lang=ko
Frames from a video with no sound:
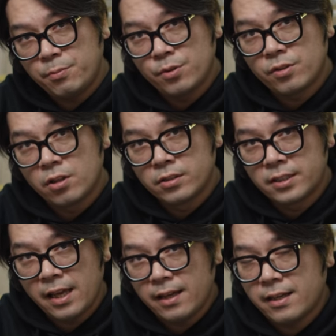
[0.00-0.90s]
해볼
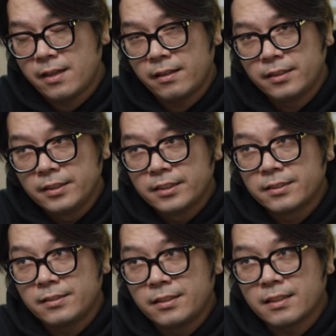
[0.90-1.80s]
건데,
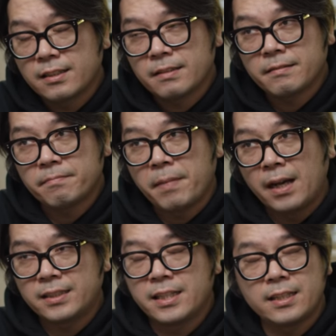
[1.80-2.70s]
근데
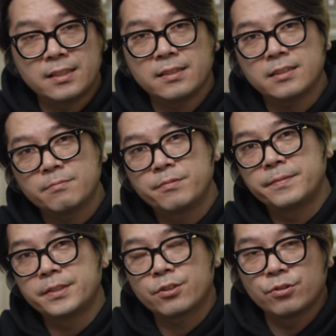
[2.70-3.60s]
막 얘기를 하다
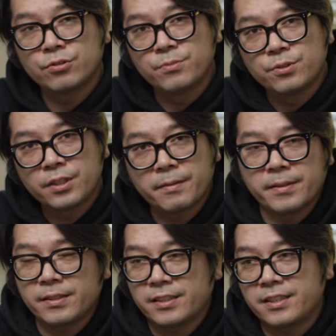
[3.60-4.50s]
보면 저도 모르게
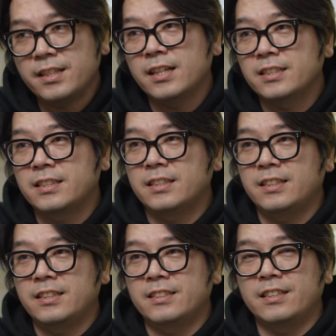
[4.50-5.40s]
막 시간이
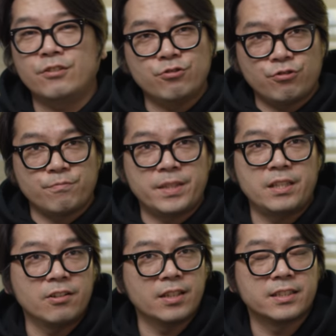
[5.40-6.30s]
그냥 쭉쭉
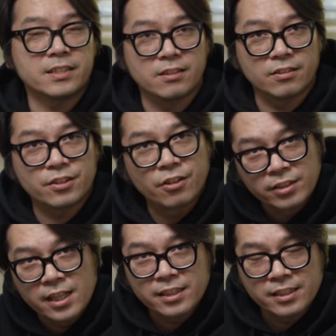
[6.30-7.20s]
밀려가는 그런
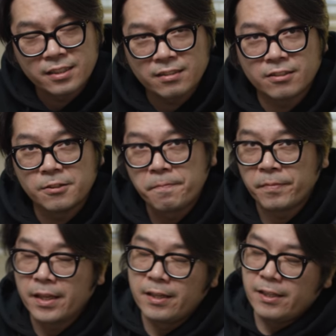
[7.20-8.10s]
경향이 있어서
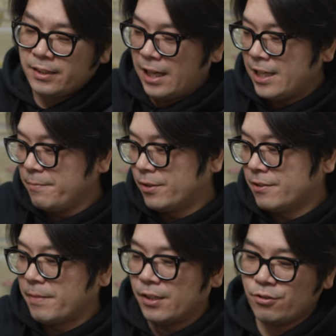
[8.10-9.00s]

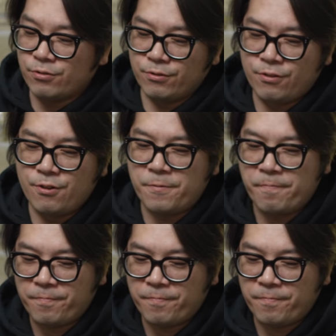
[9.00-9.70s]
타이머를 맞춰 놓고